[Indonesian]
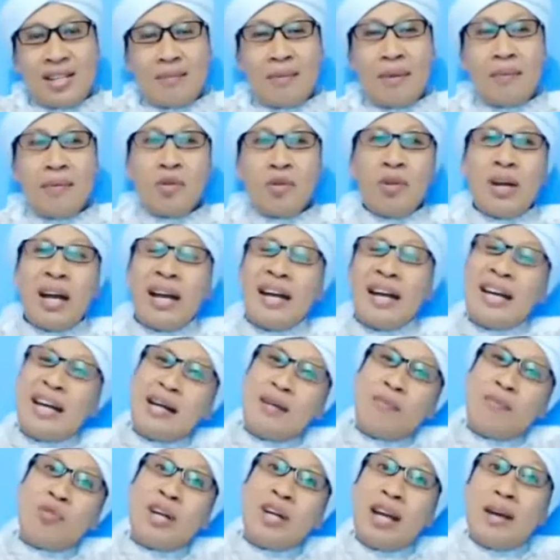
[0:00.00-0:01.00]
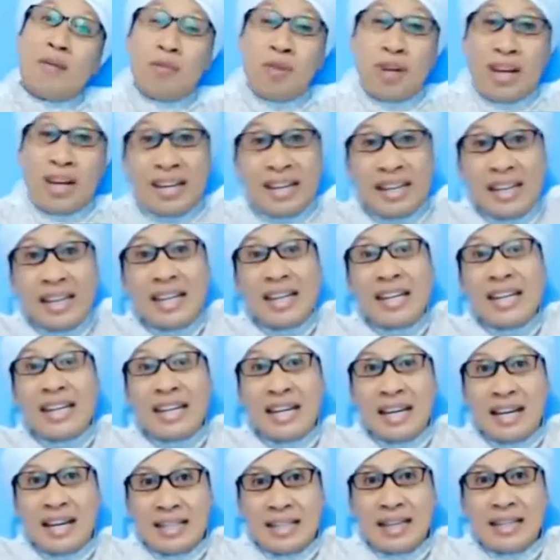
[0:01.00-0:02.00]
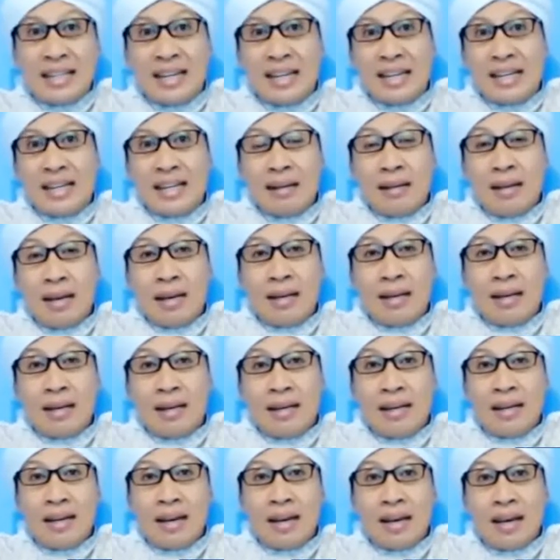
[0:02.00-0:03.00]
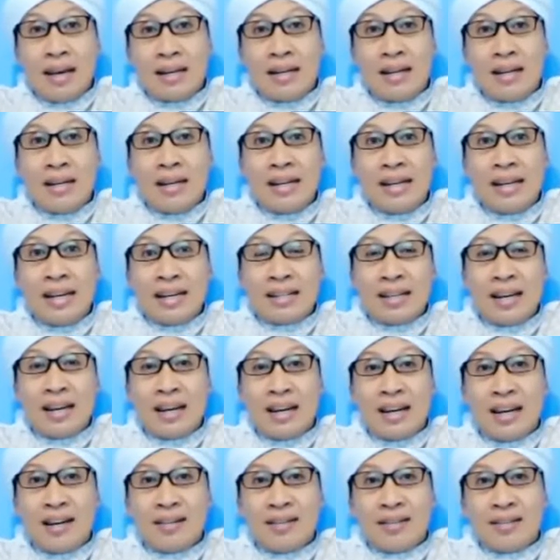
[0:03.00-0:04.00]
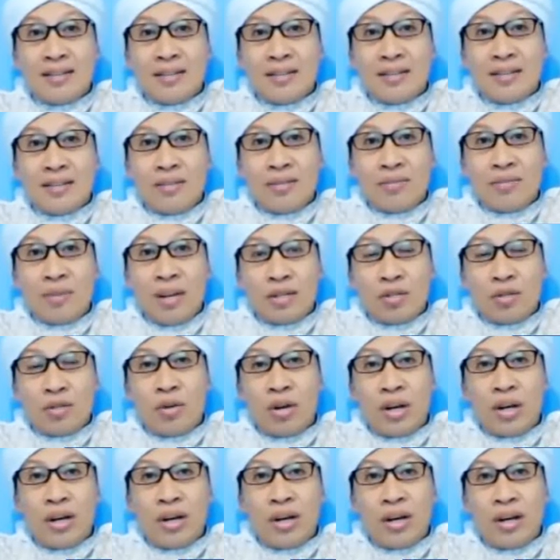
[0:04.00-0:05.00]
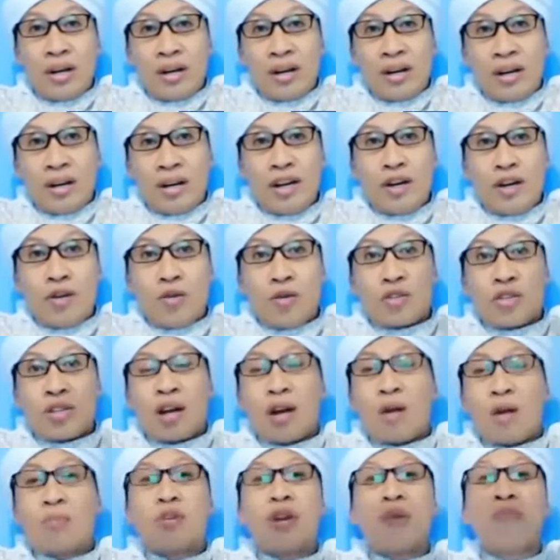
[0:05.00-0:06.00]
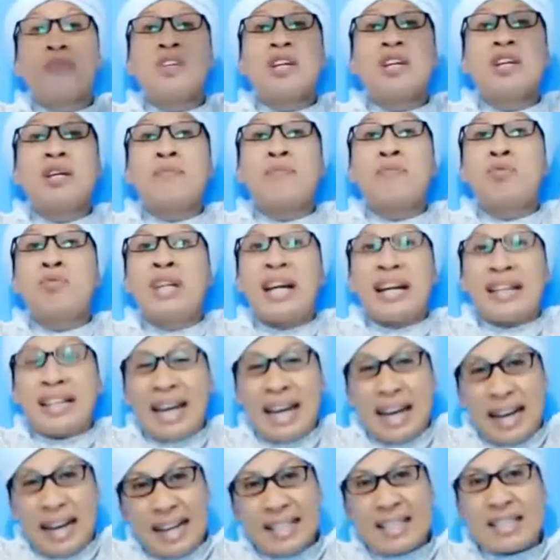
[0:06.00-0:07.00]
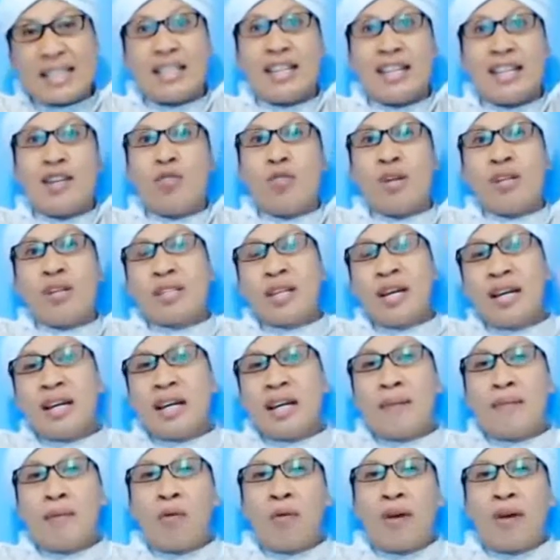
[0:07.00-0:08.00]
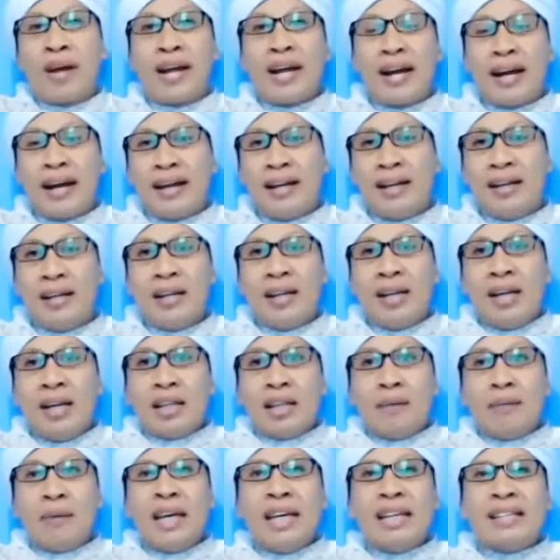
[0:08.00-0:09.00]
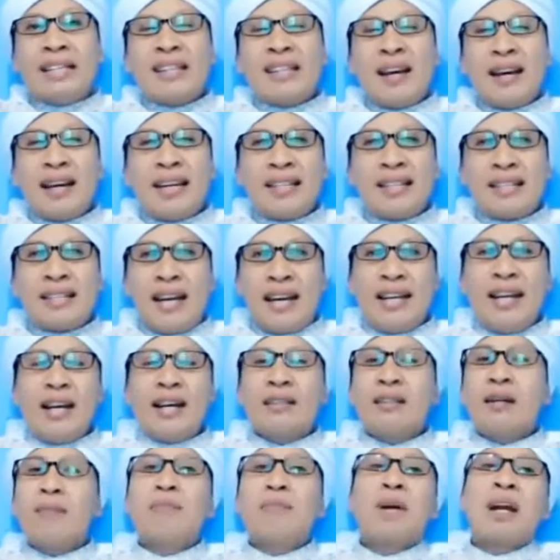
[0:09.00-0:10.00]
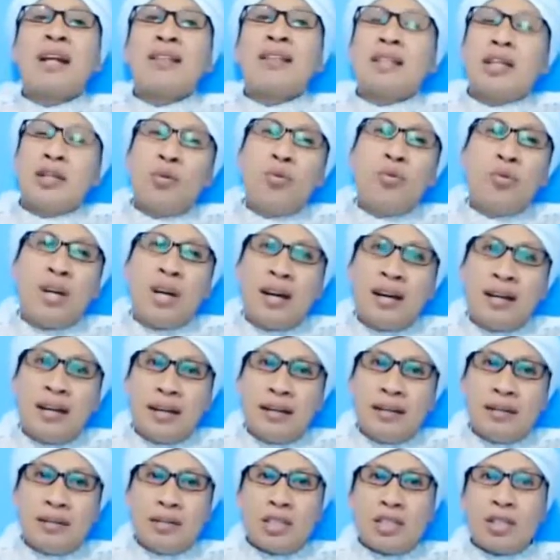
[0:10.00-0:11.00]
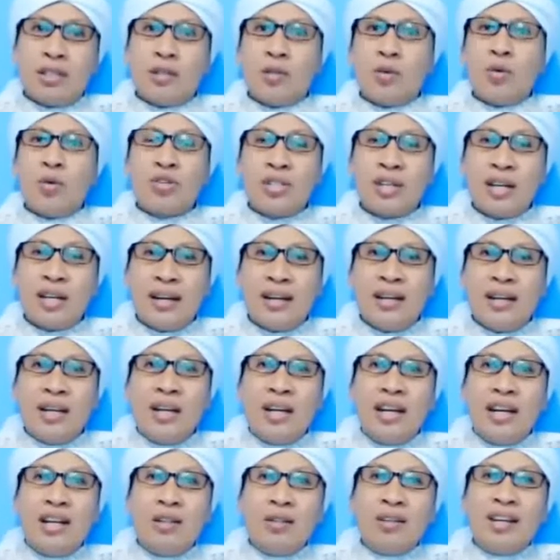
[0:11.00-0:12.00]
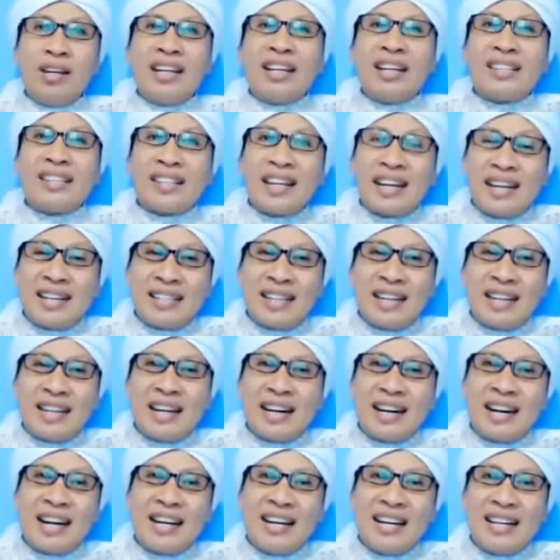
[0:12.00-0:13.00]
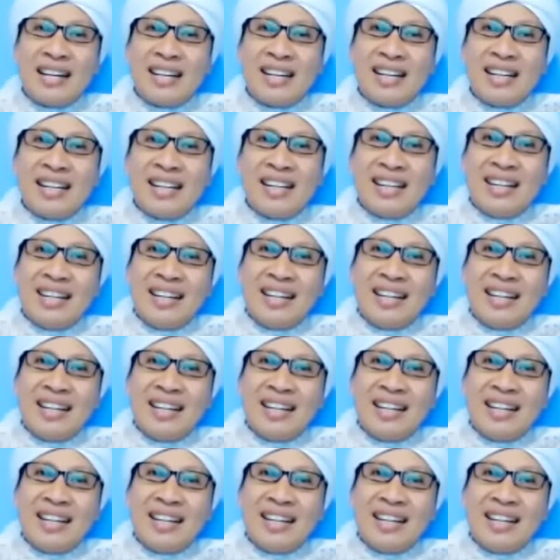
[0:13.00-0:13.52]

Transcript: Sebab itu kan dari budaya-budaya di India sana, India, India, di India sana masuk ke ke Indonesia kemudian menjadi budaya khas Indonesia dengan pewayangan tapi kisah-kisahnya tentang Baratayuda dan seterusnya itu kan kisah-kisah yang ada di